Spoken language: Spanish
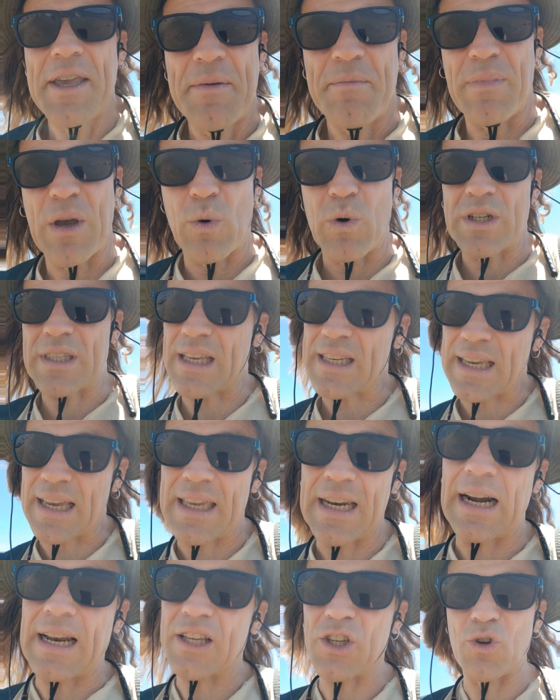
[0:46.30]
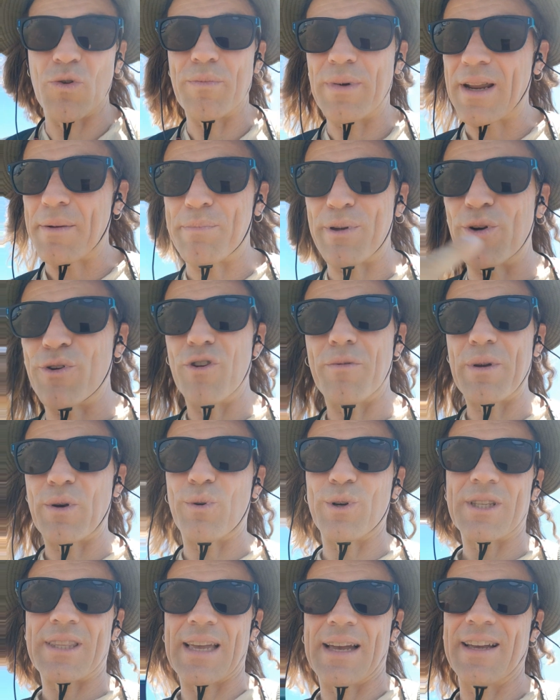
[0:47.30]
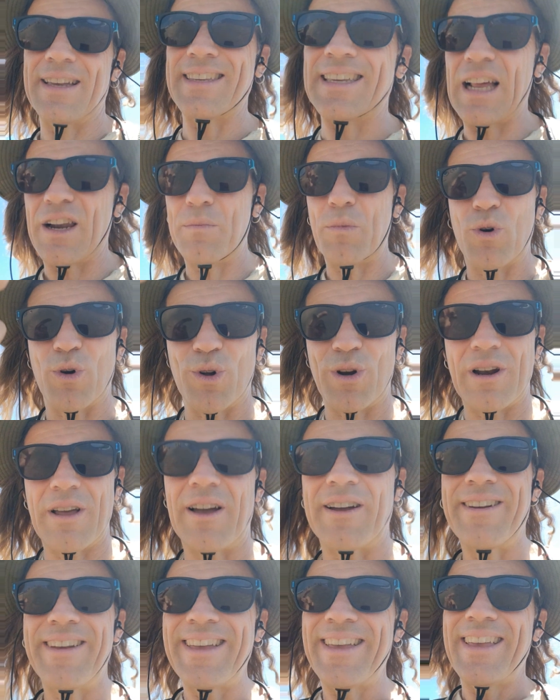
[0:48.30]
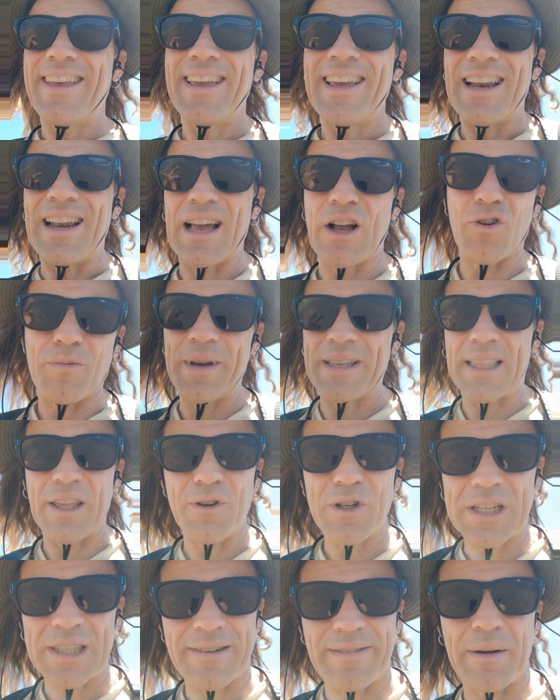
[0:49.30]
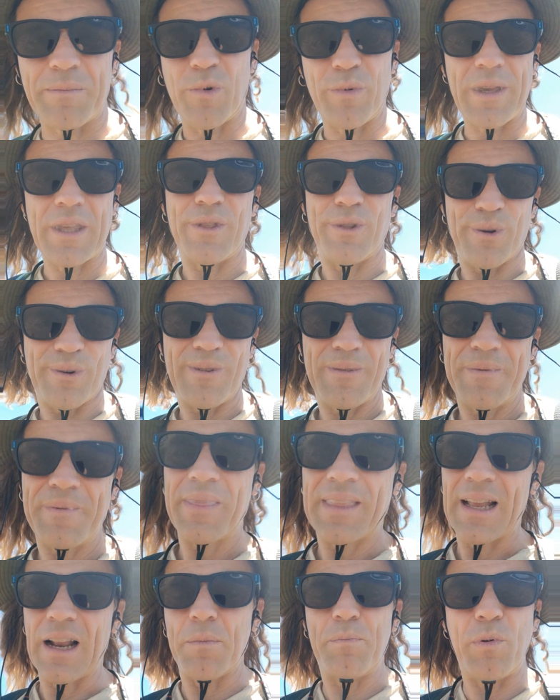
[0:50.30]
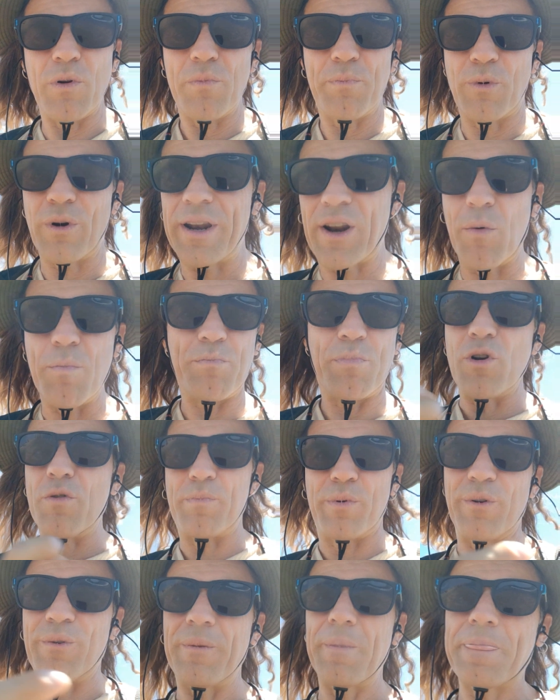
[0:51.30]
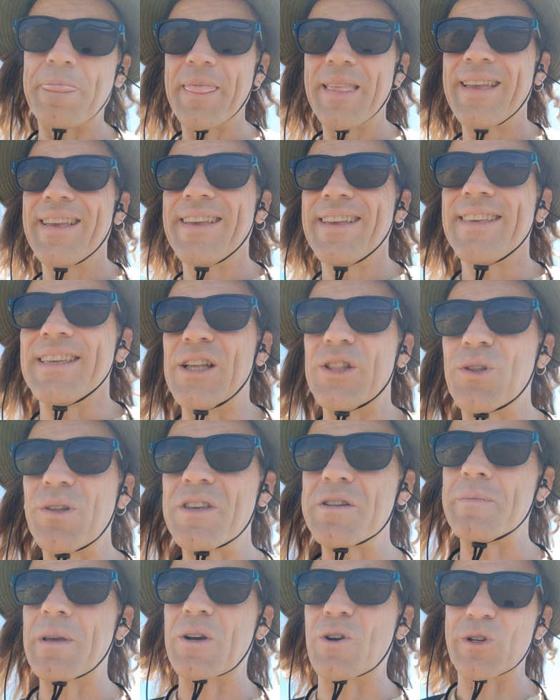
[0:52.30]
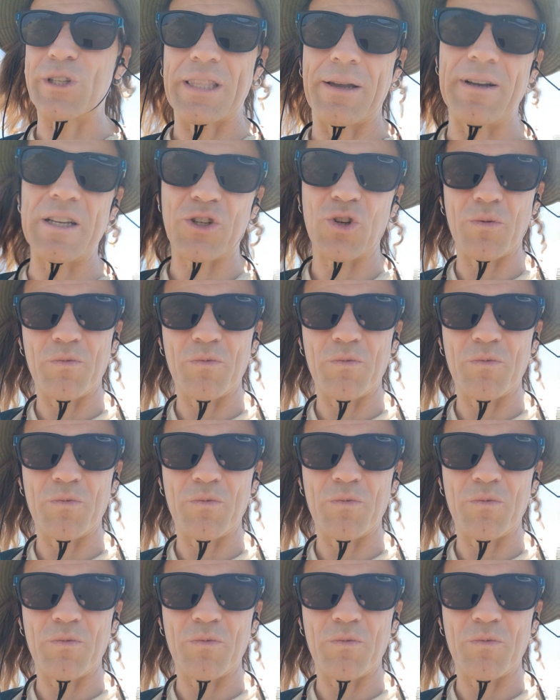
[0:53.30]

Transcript: me cuesta seguir a la sombra, pero no me cuesta. Y a lo mejor la, la cometa no se estaba moviendo. El pulpo era un pulpo. Y entonces me costaba...